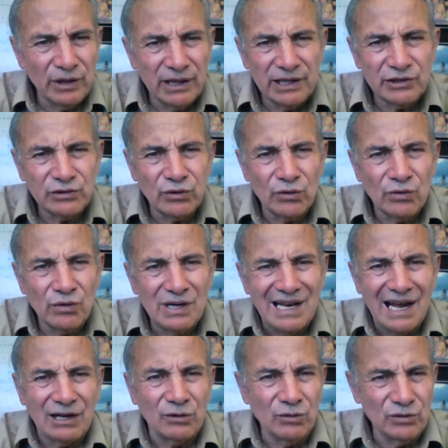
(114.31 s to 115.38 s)
en esto
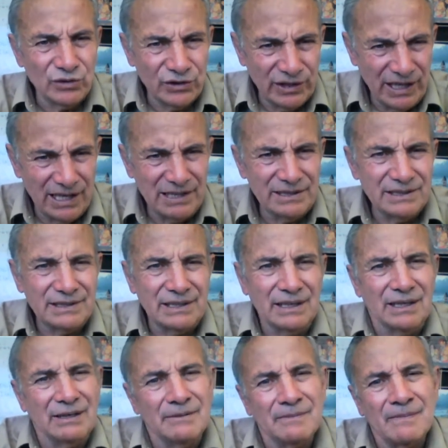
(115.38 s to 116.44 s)
la
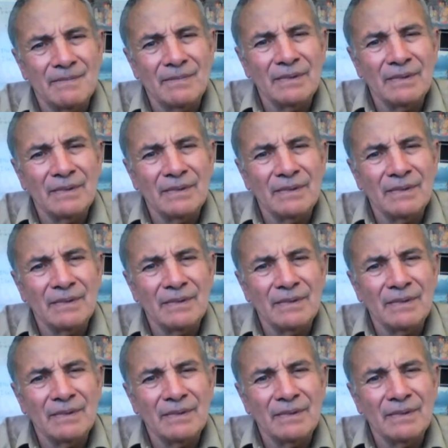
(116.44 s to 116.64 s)
conciencia,